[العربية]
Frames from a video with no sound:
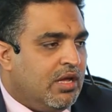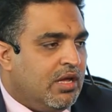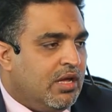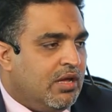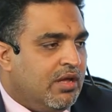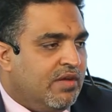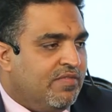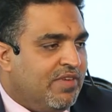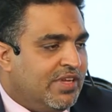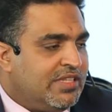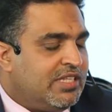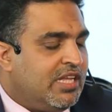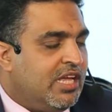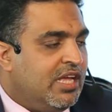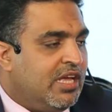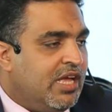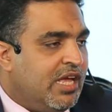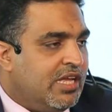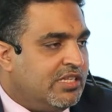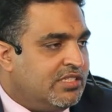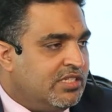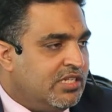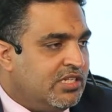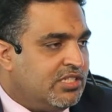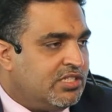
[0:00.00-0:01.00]
فتح
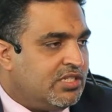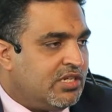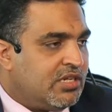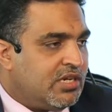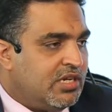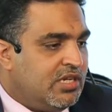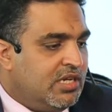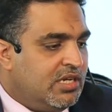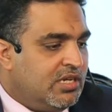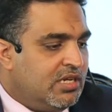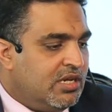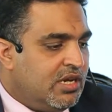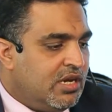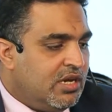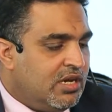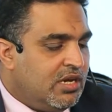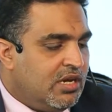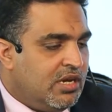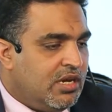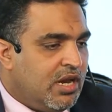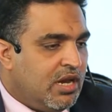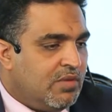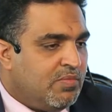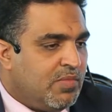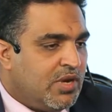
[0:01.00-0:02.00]
هذه الشرايين
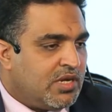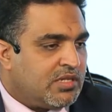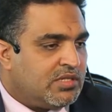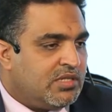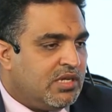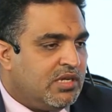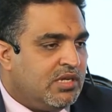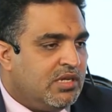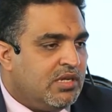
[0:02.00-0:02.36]
للمرضى